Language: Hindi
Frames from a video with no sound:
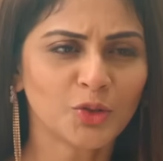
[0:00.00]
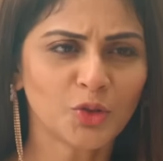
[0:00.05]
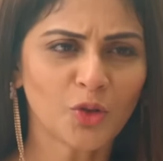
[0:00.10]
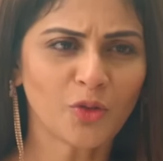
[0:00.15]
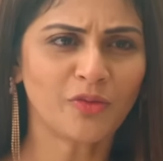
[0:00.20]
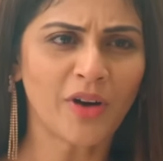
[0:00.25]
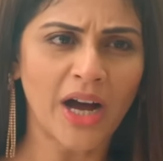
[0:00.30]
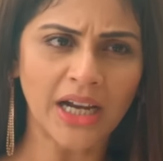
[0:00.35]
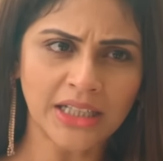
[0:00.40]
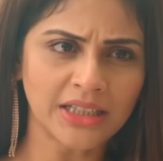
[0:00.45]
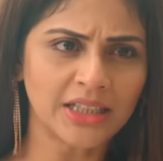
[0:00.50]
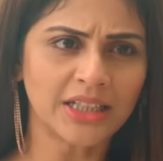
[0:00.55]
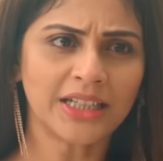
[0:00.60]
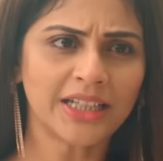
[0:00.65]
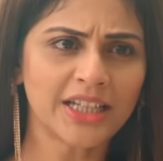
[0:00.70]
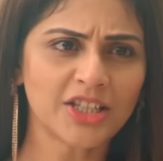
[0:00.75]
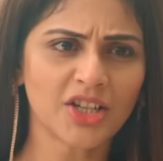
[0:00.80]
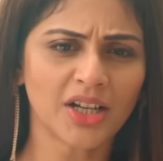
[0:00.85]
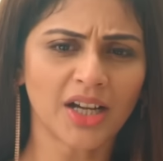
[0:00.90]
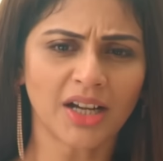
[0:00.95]
तो वानी
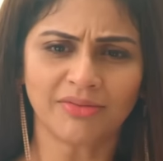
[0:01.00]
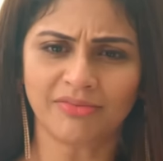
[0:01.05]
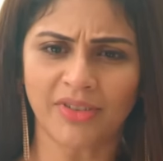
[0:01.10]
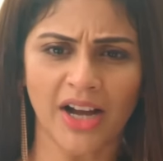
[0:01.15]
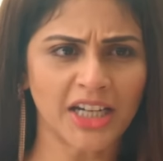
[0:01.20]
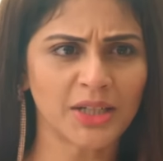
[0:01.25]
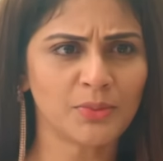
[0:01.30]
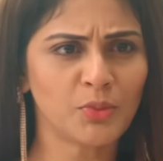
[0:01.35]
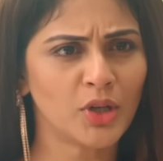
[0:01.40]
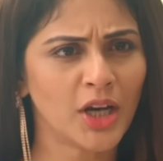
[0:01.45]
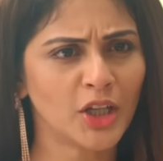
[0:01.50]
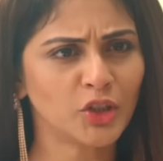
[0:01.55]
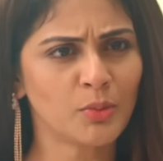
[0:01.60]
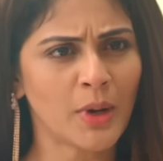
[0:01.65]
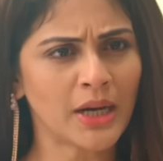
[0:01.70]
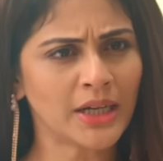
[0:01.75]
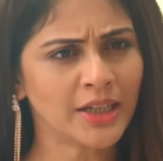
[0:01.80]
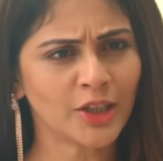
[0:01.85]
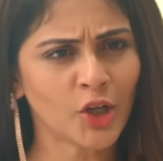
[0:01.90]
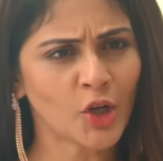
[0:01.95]
दीदी की जगह वानी बोला
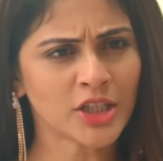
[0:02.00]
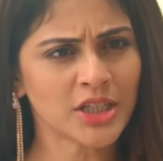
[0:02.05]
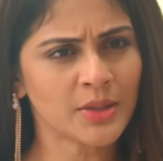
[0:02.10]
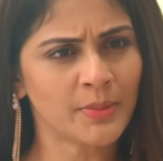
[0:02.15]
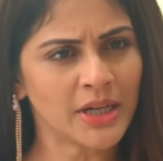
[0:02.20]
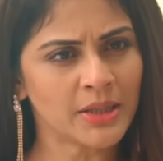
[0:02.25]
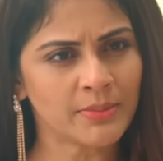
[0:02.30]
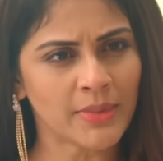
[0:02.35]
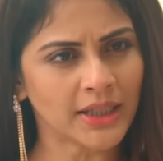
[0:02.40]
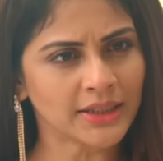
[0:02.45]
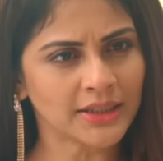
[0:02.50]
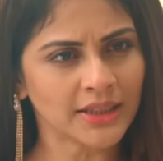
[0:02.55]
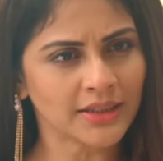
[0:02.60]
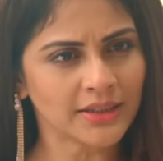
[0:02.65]
तुम्हारे लिए कौन सी बड़ी बात